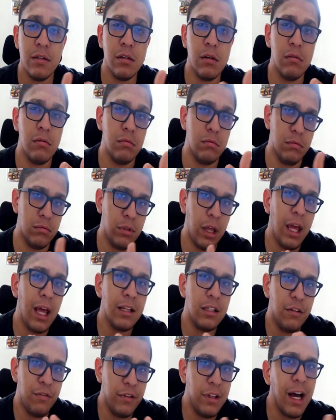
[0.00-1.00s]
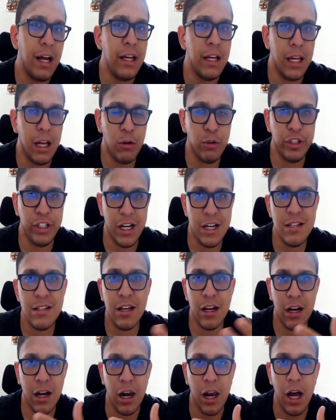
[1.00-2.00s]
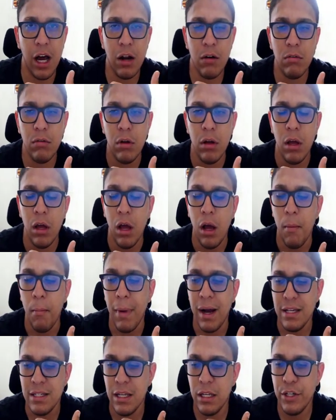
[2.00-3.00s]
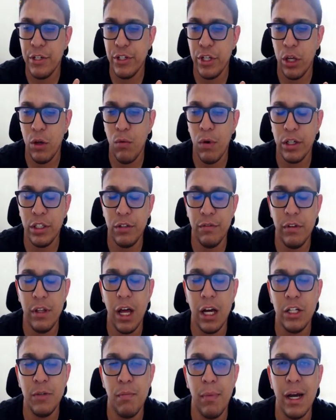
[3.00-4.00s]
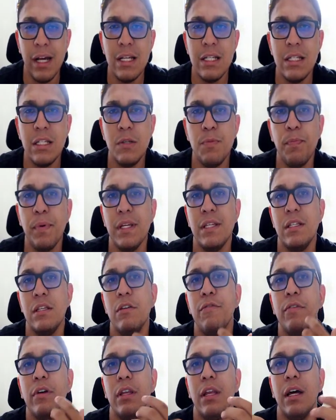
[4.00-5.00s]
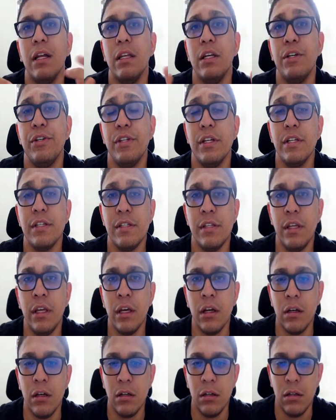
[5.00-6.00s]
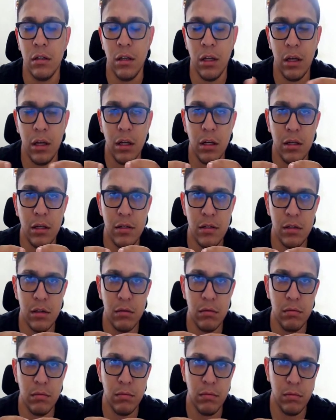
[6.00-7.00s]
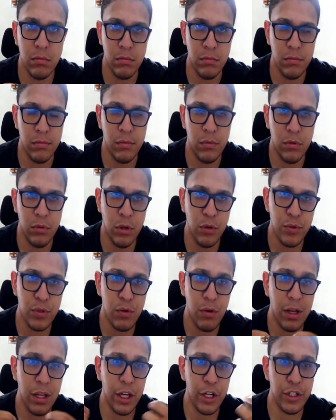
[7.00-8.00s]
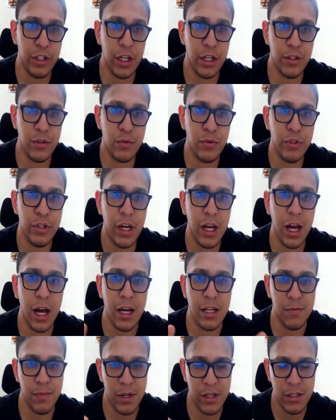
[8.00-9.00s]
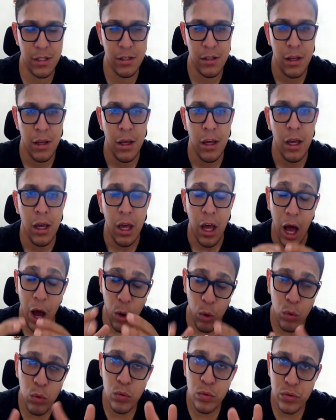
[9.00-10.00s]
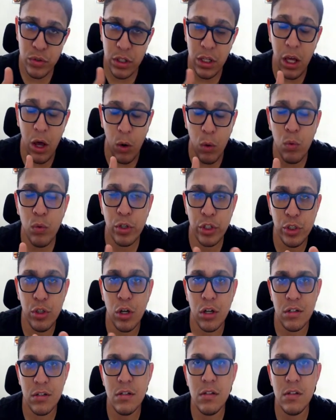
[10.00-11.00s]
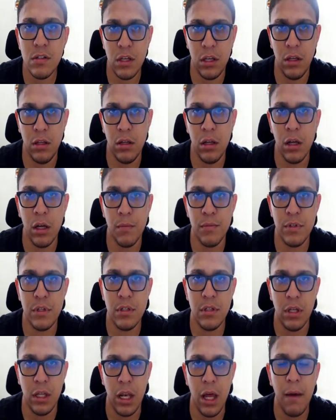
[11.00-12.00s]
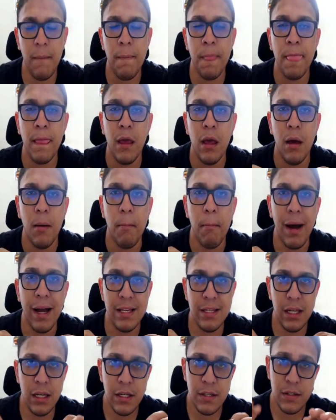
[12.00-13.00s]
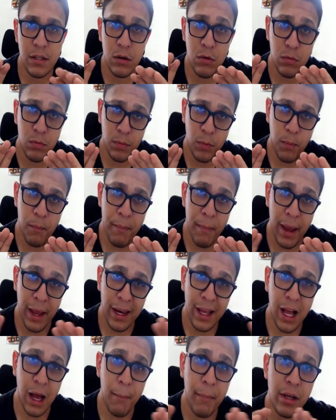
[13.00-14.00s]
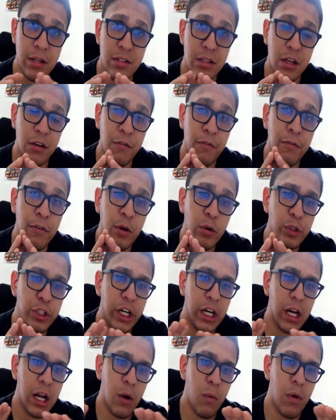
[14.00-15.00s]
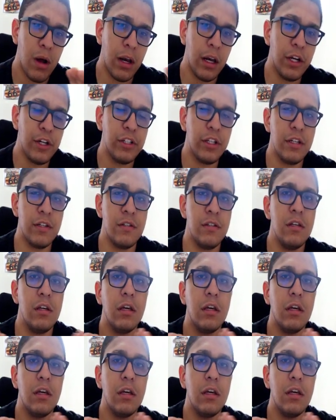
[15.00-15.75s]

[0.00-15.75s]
são têm atividade analgésica, claro, mas eles têm uma atividade mais específica na anestesia, né? Eles são não são anestésicos gerais, mas alguns em algumas doses sim, digamos assim, né? mas eles são medicamentos que vão gerar uma anestesia,